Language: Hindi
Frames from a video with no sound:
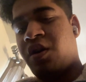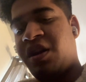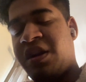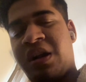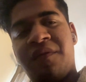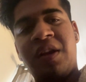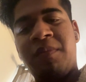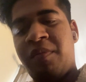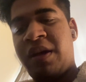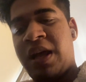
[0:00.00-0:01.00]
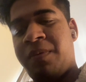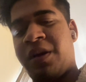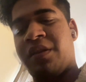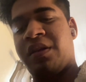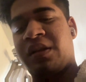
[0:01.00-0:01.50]
और ये रिकवरी में भी हेल्प कर
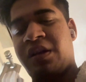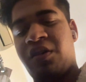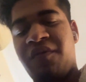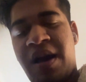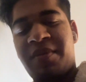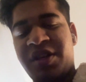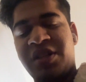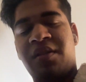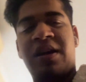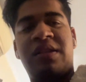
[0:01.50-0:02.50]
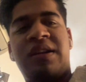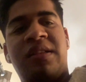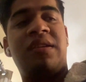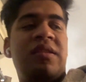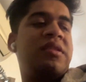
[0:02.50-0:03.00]
देती है क्योंकि वाइब्रेशन जाती रहती है
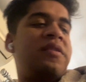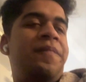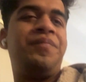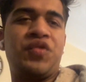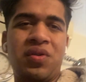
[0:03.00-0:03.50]
ना अंदर तो